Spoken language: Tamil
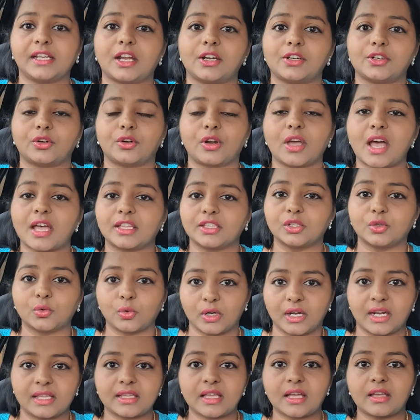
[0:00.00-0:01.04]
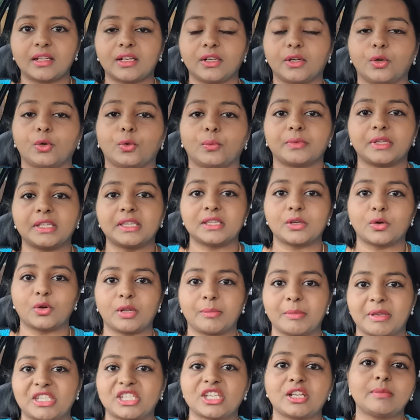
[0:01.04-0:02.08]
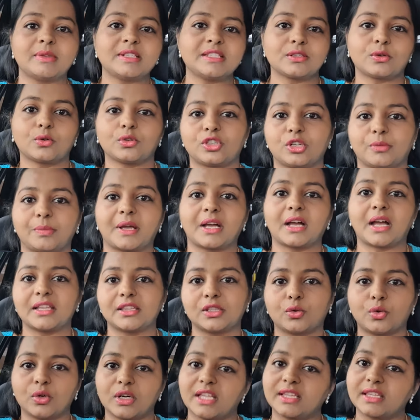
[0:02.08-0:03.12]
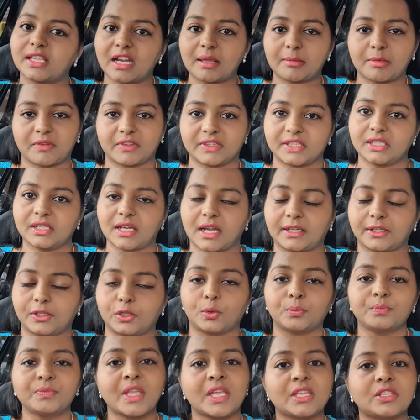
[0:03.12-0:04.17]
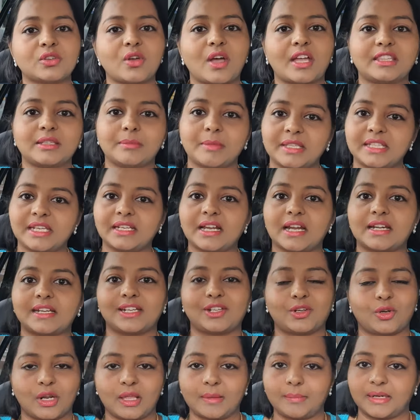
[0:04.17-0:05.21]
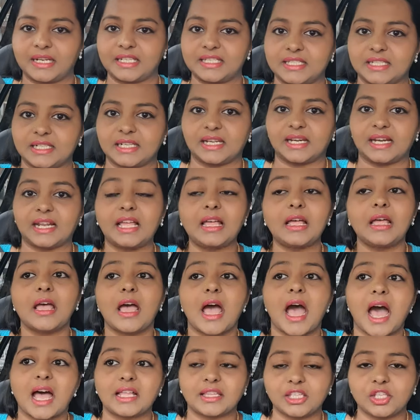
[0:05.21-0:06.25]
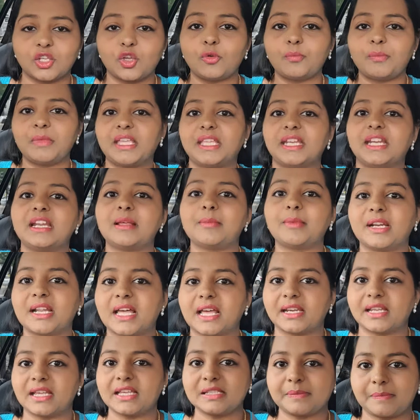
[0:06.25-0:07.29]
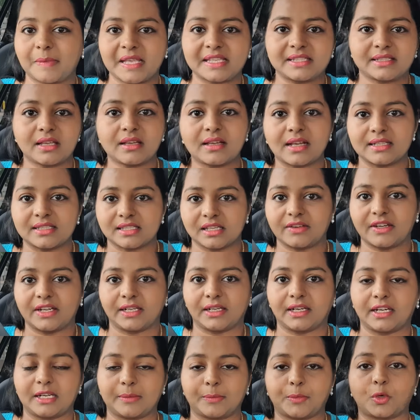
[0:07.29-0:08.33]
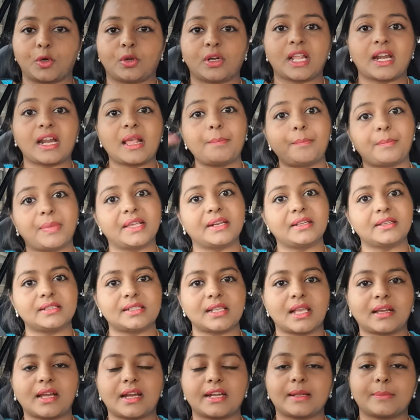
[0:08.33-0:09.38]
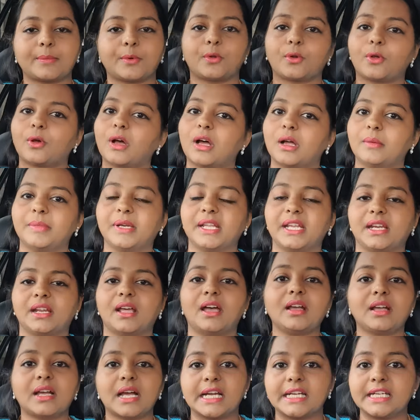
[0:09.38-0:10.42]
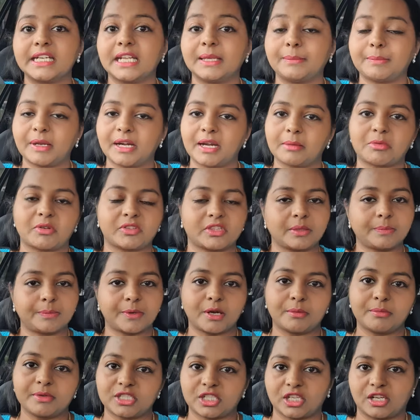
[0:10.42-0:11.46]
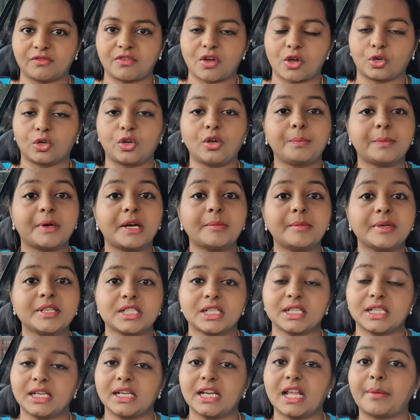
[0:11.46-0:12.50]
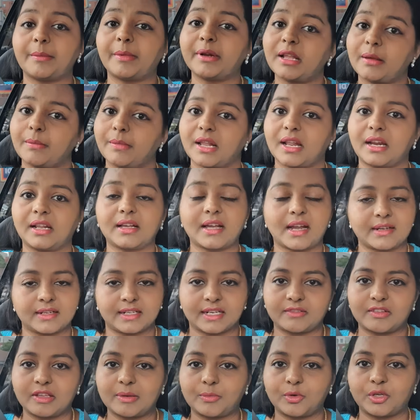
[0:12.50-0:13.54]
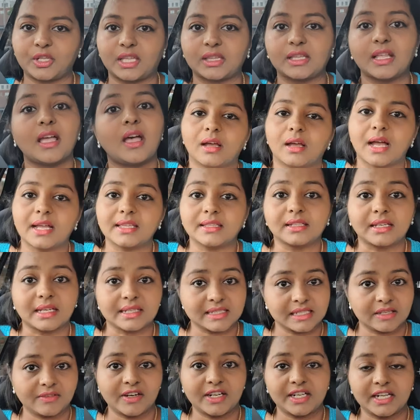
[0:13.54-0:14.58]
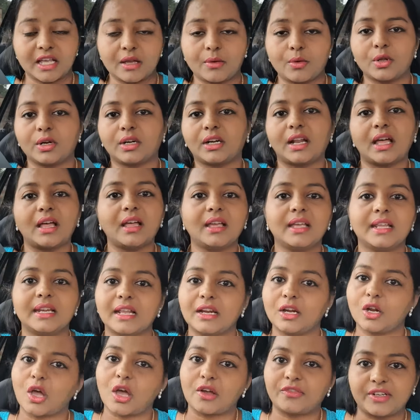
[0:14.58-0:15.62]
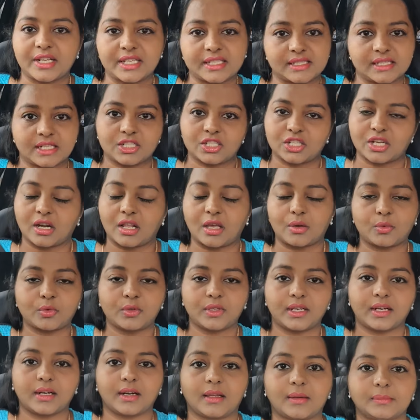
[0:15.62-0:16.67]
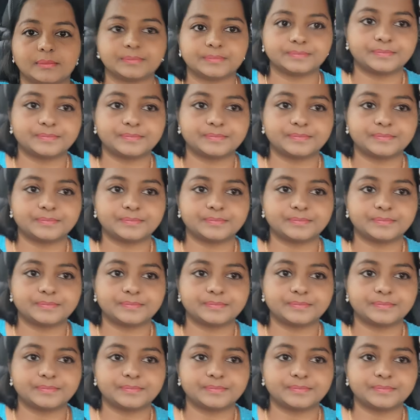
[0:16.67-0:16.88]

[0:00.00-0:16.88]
கட்டுறோம்னா அதுக்குள்ளே தான் இருக்கணும் இந்த ஒரு மெஷர்மெண்ட்ஸ் கொடுத்துருப்பாங்க அதுக்குள்ளே தான் நம்ம வந்து கட்டணும் ஸோ அந்த மாதிரி கட்டிட்டோம்னா பிரச்சனை இல்லை அதையும் மீறி நம்ம நிறைய ஸ்பேஸ்க்கு கன்சர்வேட்டரி கட்ட போகிறோம் நல்லா பெருசாக கட்ட போகிறோம் அப்படின்னா கண்டிப்பாக நம்ம வந்து பெர்மிஷன் வாங்கணும் பெர்மிஷன் இல்லாமல் நம்மளால கட்டவே முடியாது அது கன்சர்வேட்டரியாகவும் இருக்கலாம் இல்லை லாஃப்ட் எக்ஸ்டென்ஷனாகவும் இருக்கலாம்